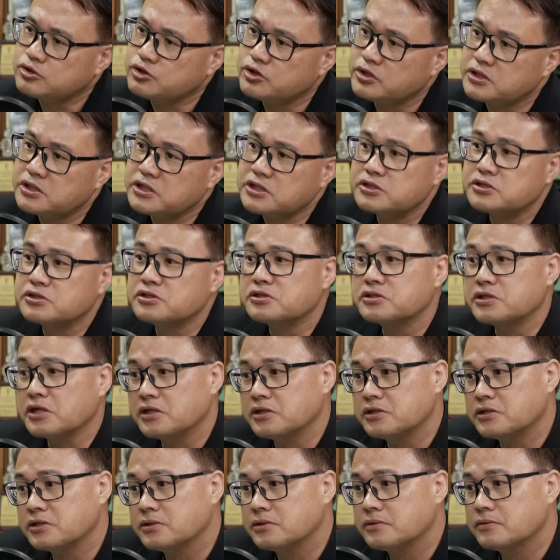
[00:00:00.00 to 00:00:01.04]
权力是谁
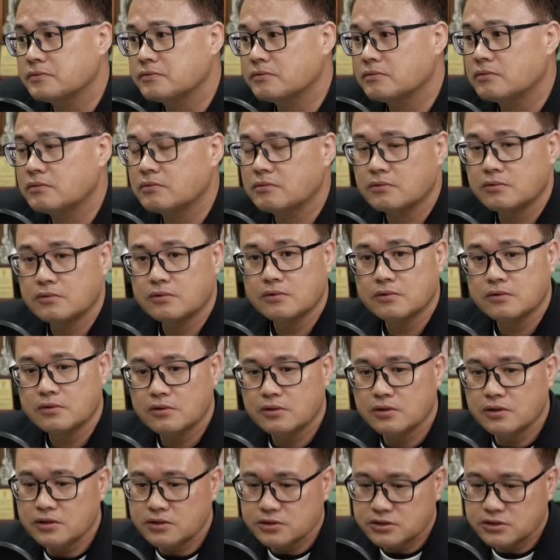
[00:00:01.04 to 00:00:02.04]
的？嗯嗯嗯。